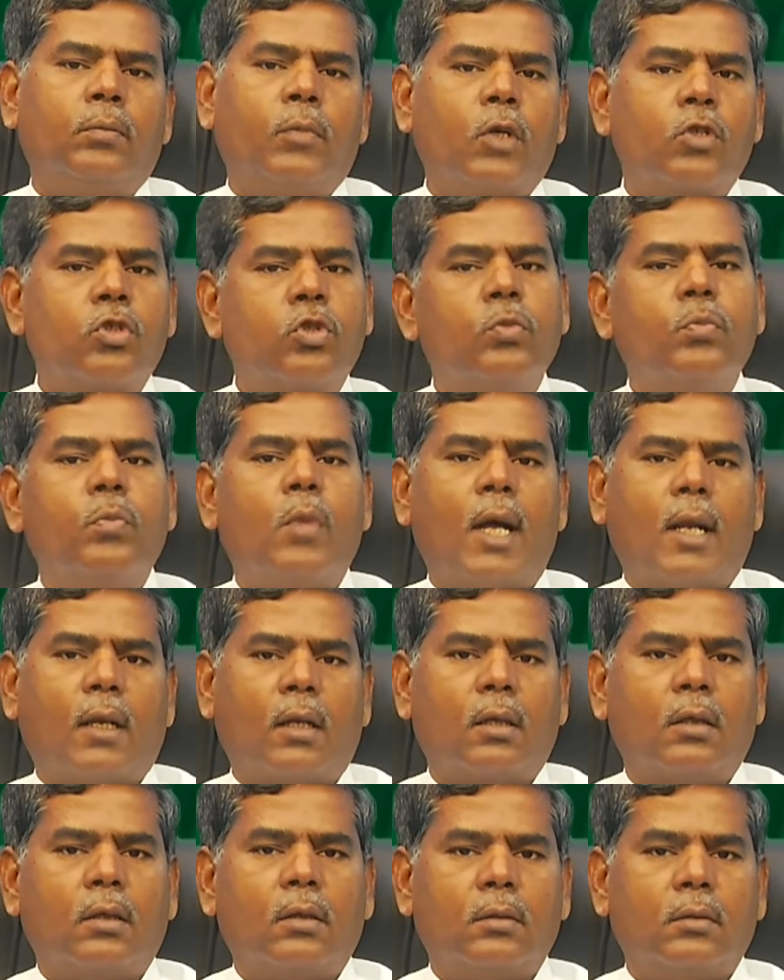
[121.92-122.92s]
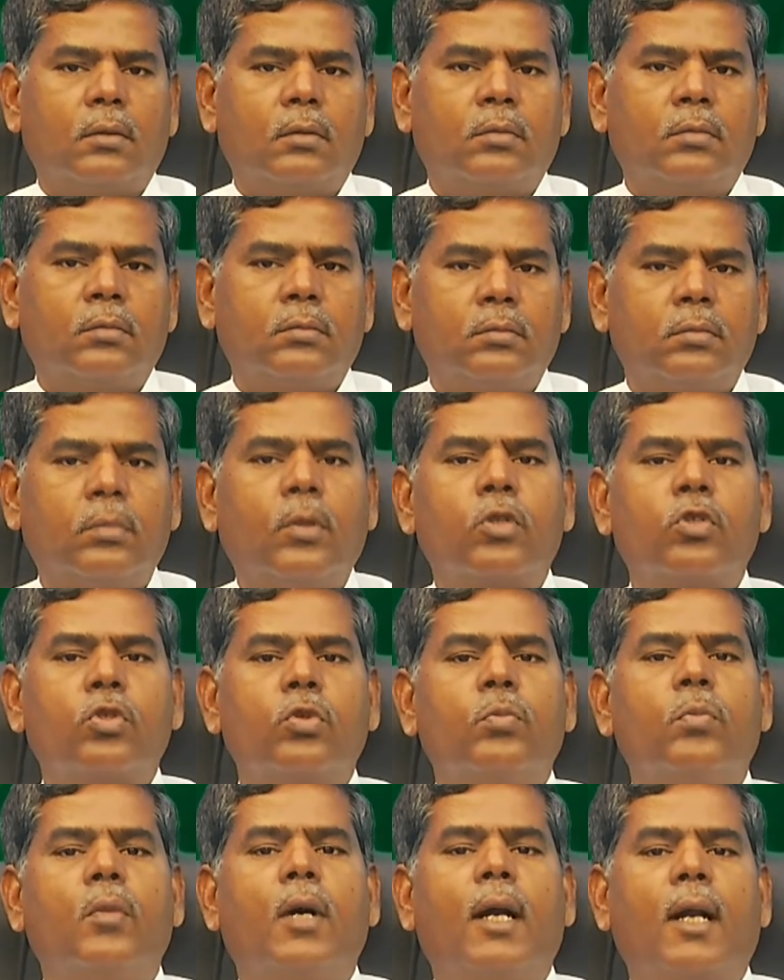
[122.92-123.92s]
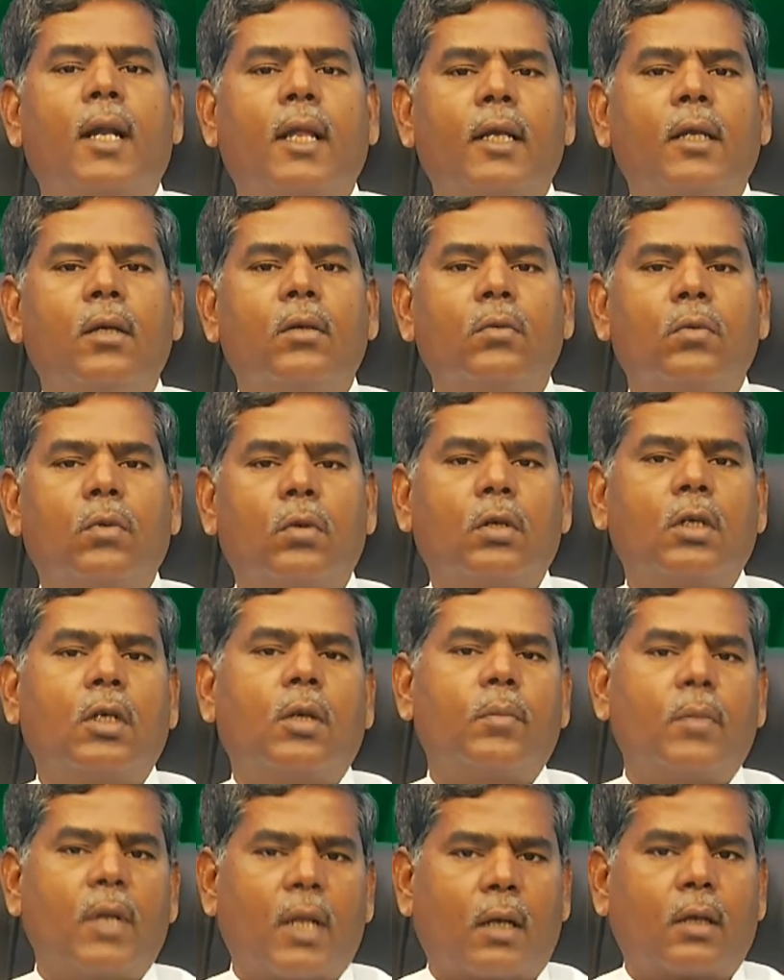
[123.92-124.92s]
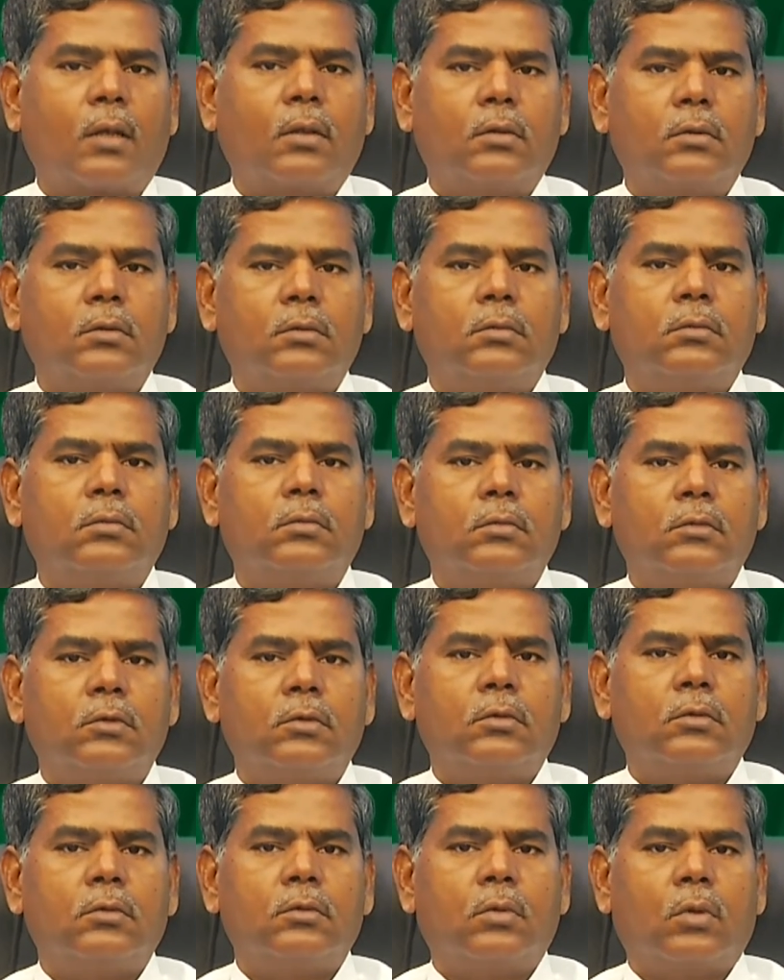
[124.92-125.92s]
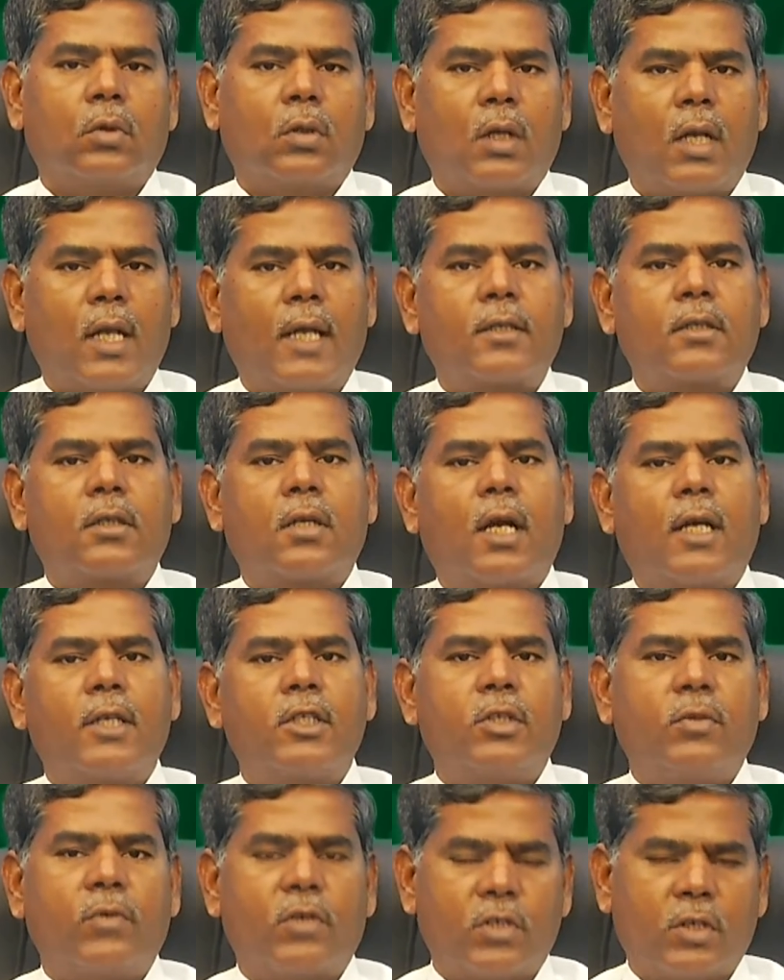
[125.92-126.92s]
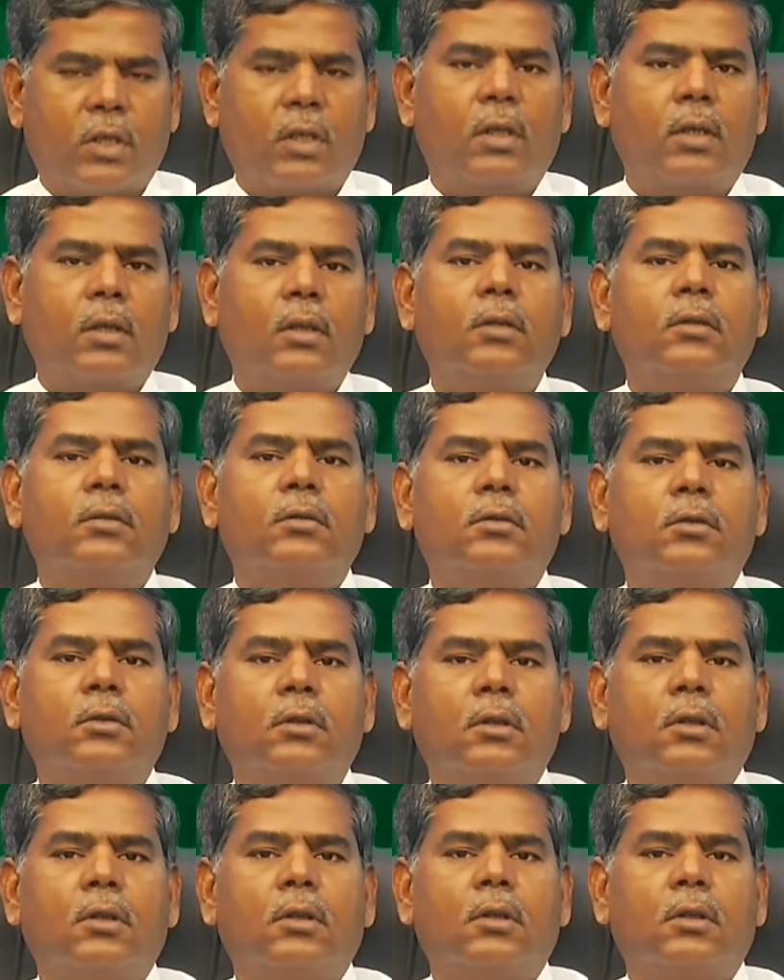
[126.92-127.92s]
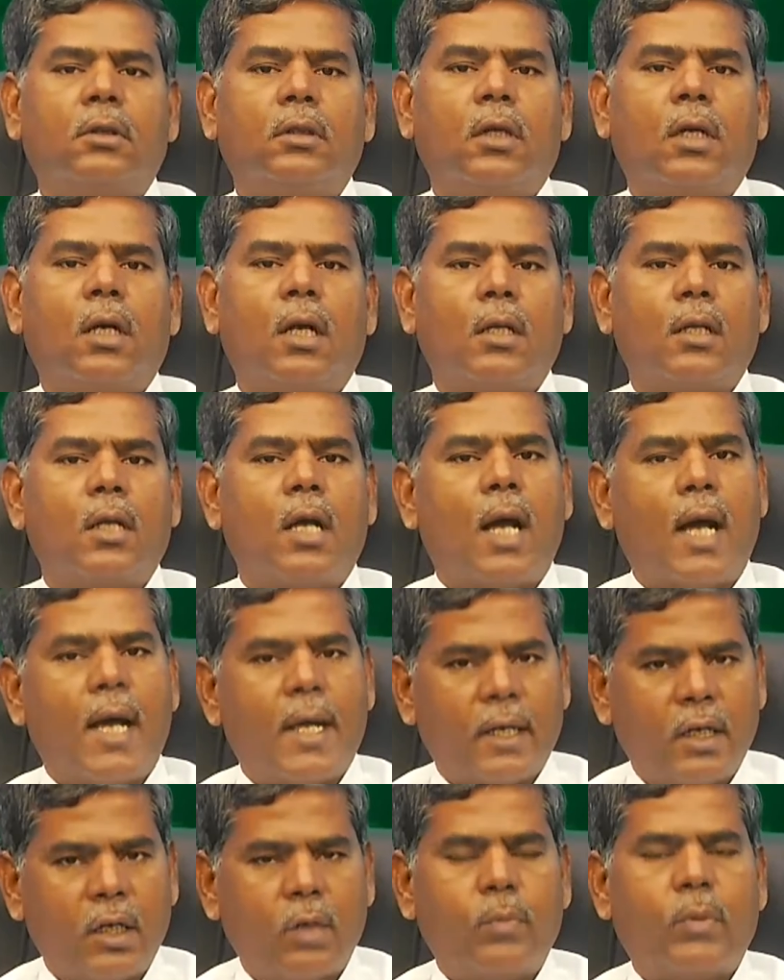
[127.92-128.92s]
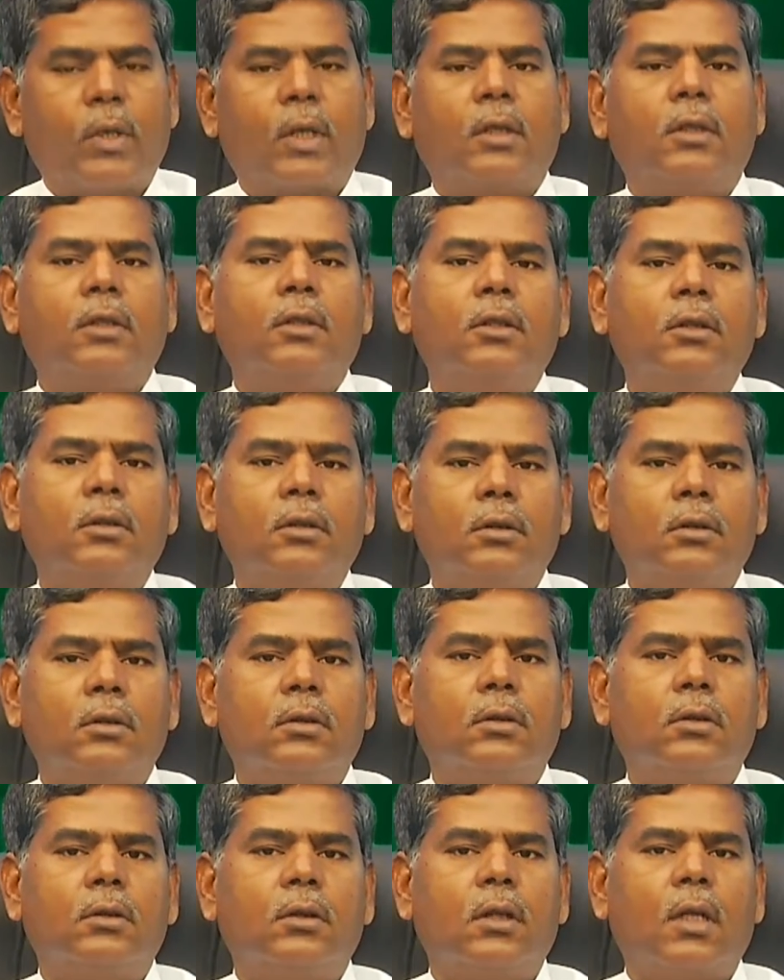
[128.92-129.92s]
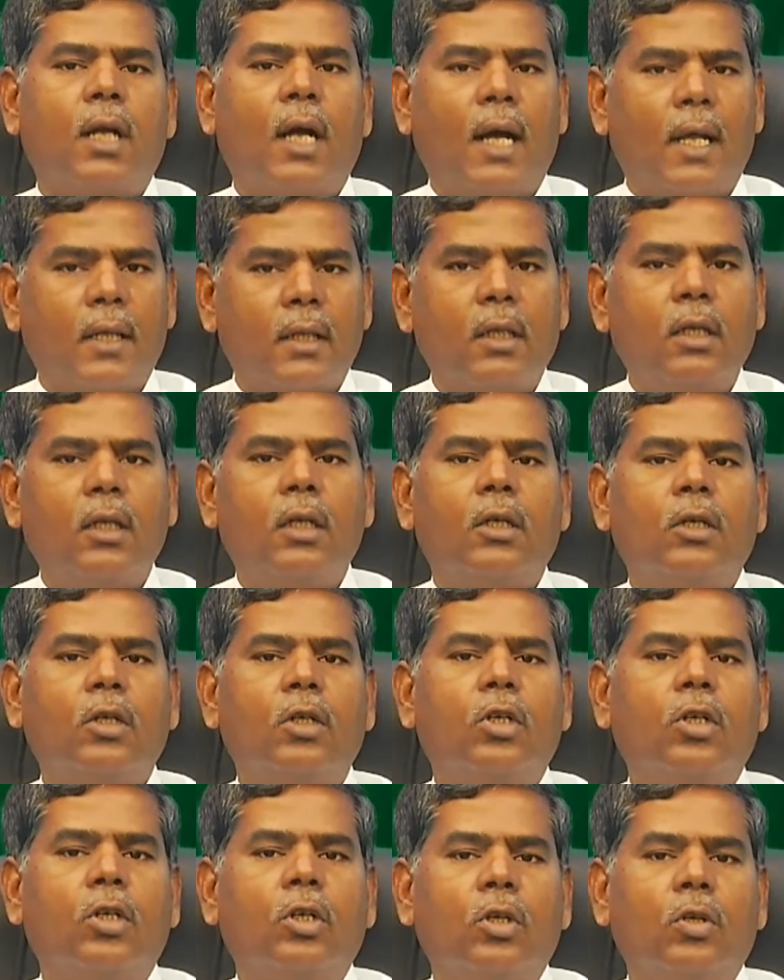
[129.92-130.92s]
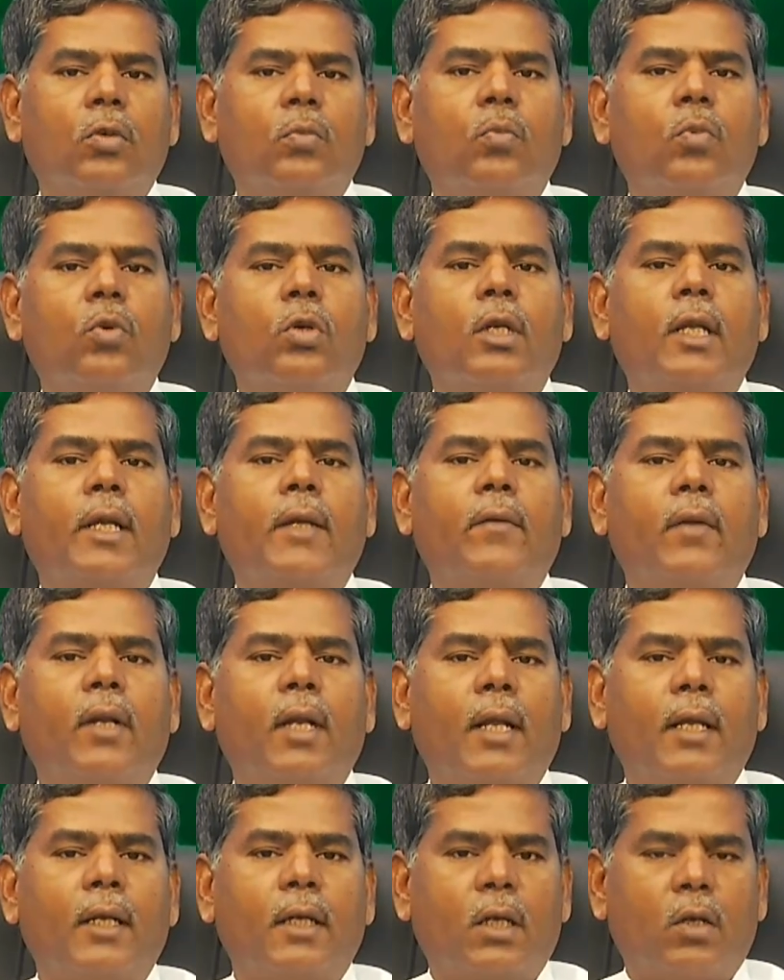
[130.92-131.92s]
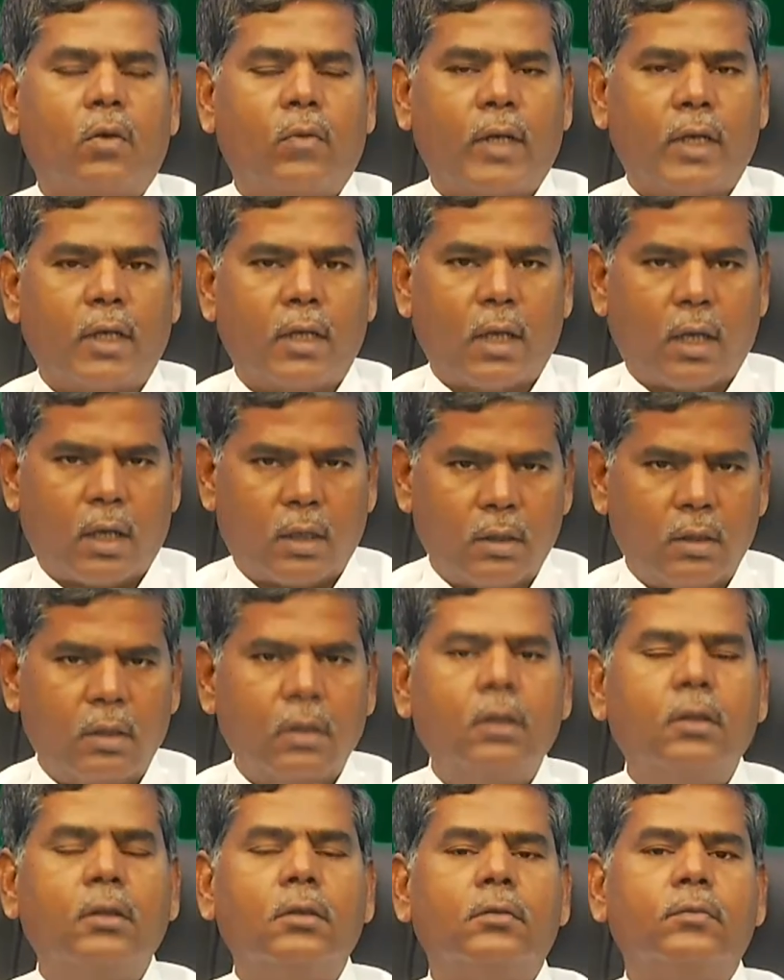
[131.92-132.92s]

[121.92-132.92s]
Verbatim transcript: பசும்பால் பசும்பாலை ஒரு டம்ளர் ஒரு கிளாஸ் காய்ச்சி வச்சுக்கிட்டு அது ஆறிய பிறகு அதில் முட்டை வெள்ளை கருவை கலந்து